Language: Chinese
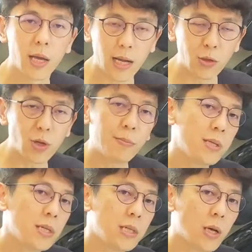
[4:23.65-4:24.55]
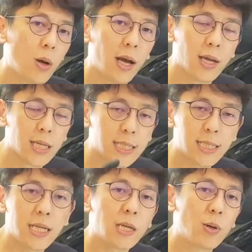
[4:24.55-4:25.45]
改装避震器的话，
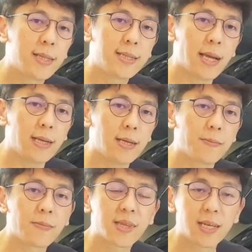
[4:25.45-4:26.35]
经理会建议